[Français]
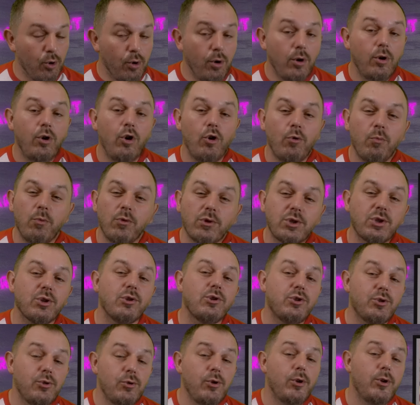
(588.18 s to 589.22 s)
eux, le monstre
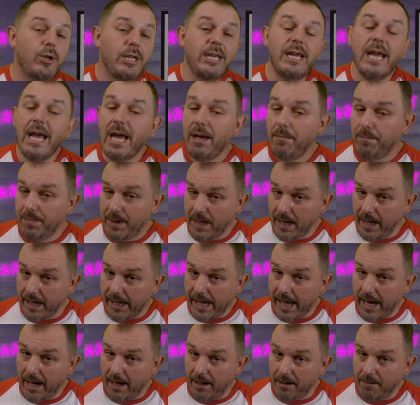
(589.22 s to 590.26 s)
sous le lit est bien
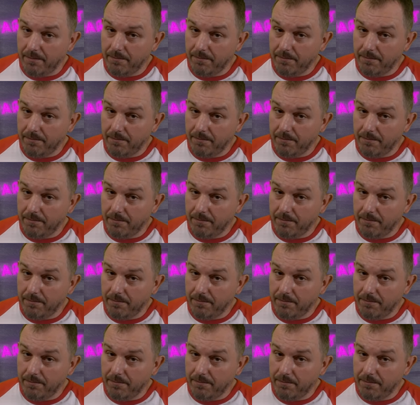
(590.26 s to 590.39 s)
réel.